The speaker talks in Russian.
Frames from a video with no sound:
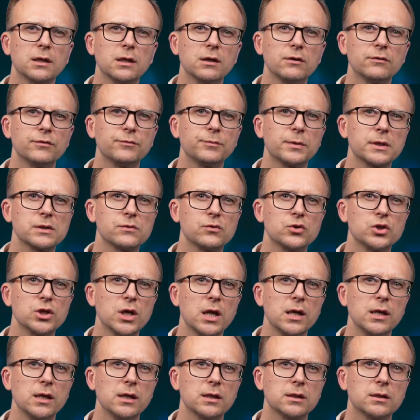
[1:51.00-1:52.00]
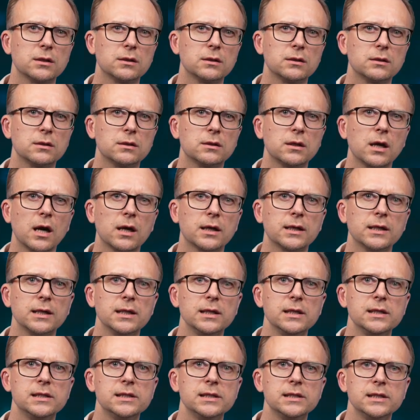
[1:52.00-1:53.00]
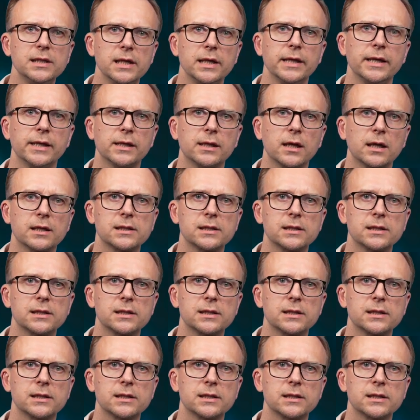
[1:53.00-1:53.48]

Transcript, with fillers: РФ прозвучали как истерика.